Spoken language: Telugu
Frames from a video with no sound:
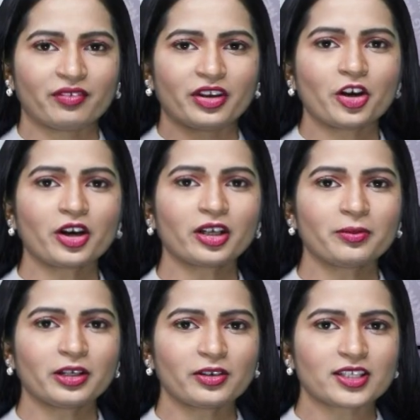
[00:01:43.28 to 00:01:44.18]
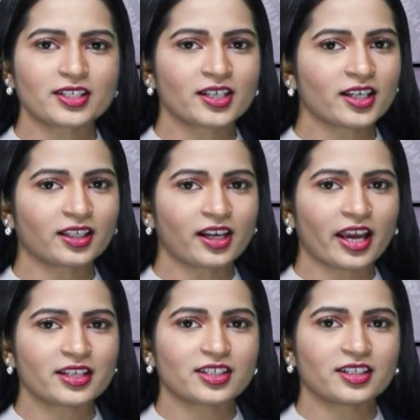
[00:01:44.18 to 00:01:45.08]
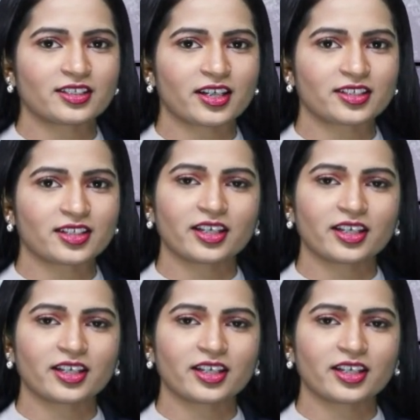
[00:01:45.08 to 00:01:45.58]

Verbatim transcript: ఈ వీడియో కనుక మీకు నచ్చినట్టయితే లైక్ చేయండి షేర్